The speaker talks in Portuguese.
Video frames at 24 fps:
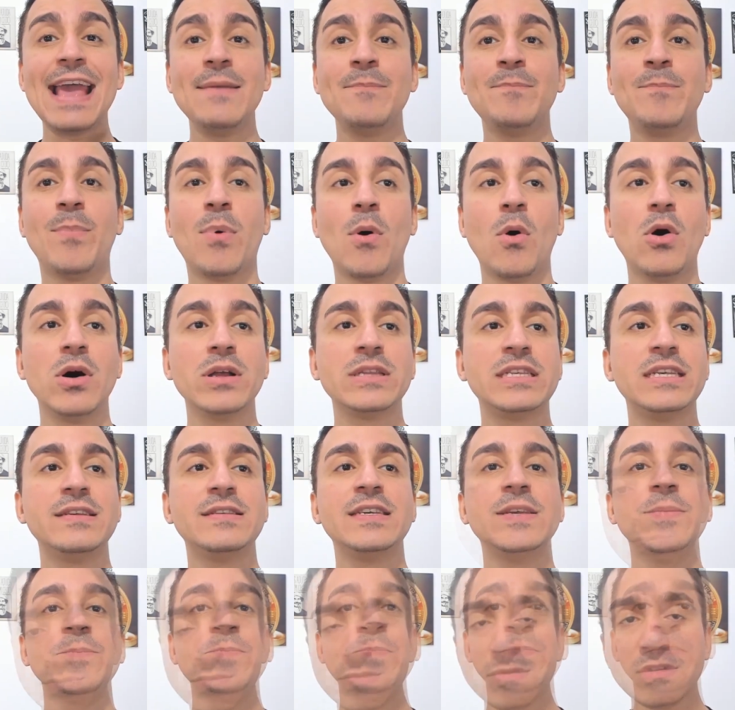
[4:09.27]

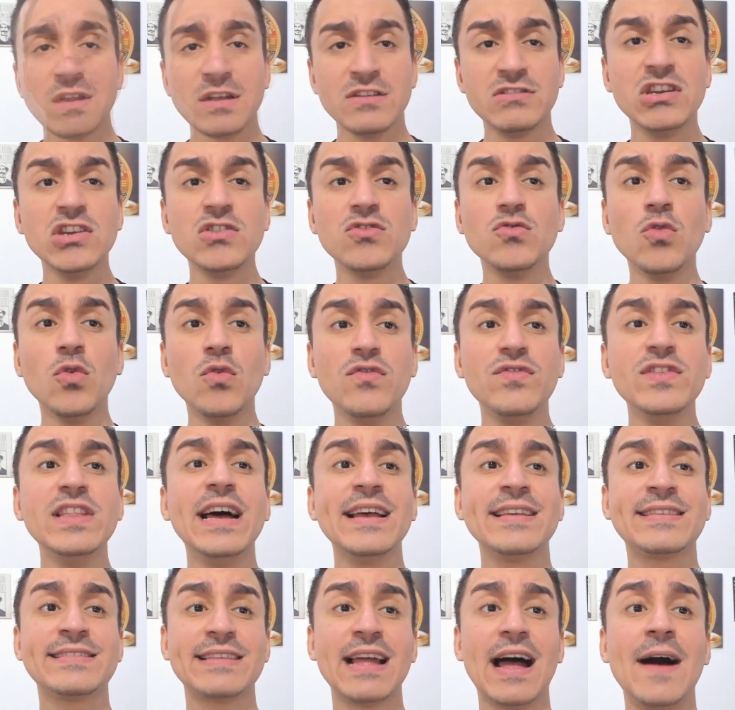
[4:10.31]
hipótese de
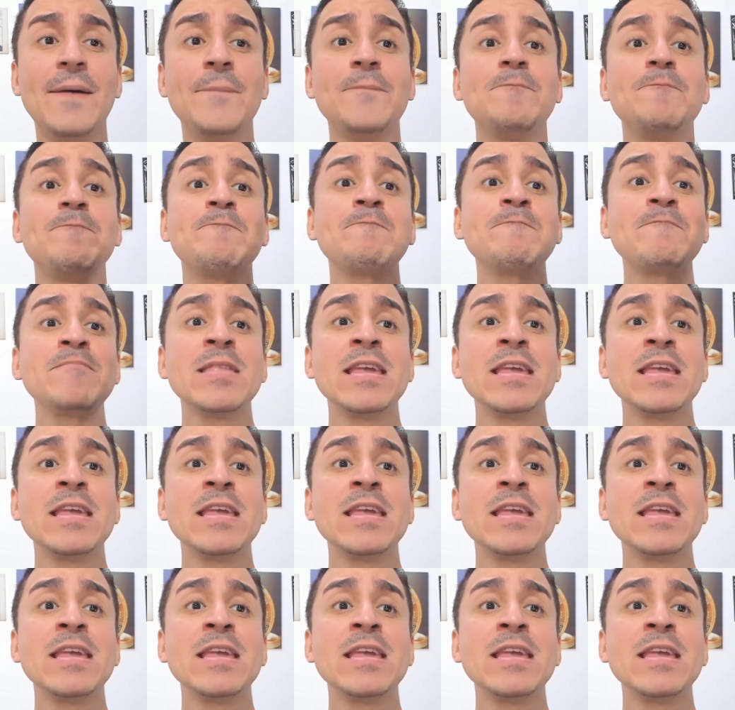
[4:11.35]
dúvidas, tá?